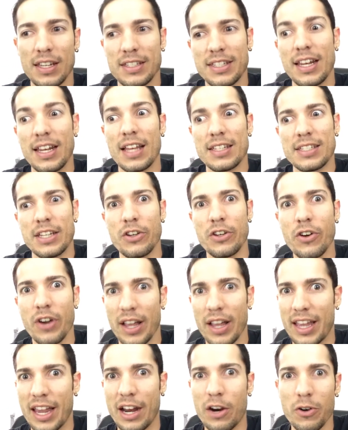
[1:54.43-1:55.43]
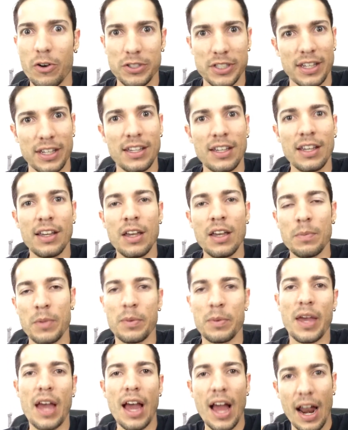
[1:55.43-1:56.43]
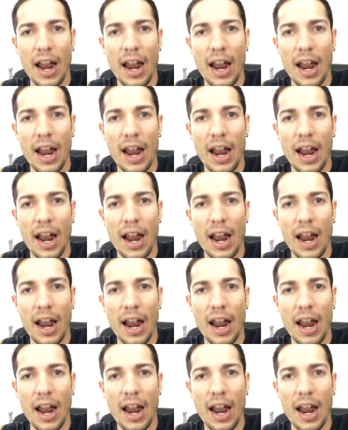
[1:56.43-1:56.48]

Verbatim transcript: si la señora quejosa vivía